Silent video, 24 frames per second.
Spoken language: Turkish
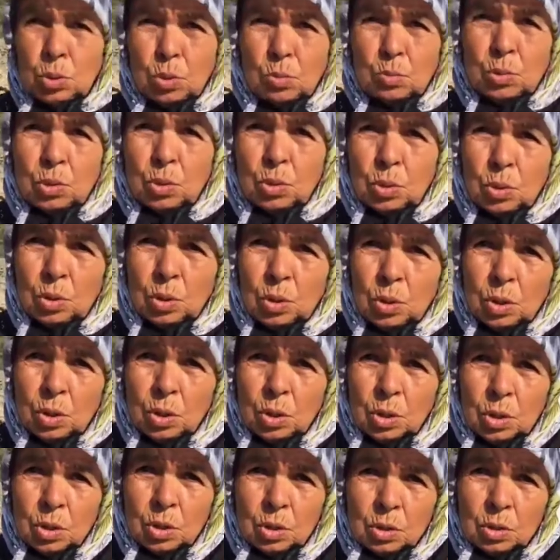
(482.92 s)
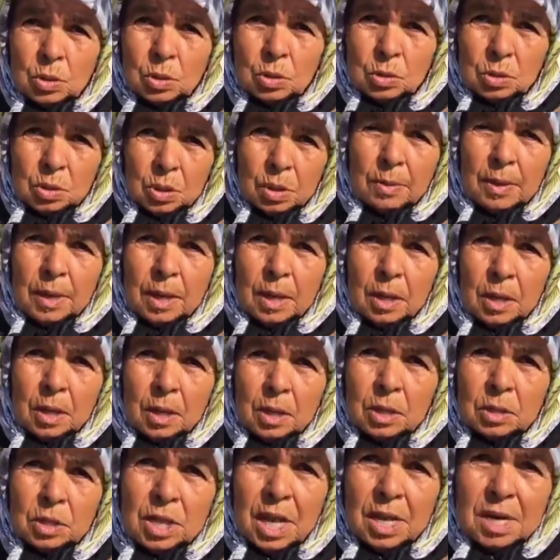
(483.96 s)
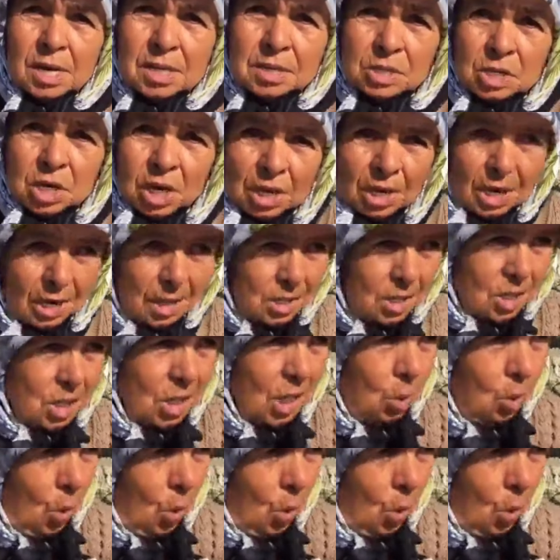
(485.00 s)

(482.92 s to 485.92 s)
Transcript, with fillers: gülüm. Tabi. Volkan. Deniz çekilince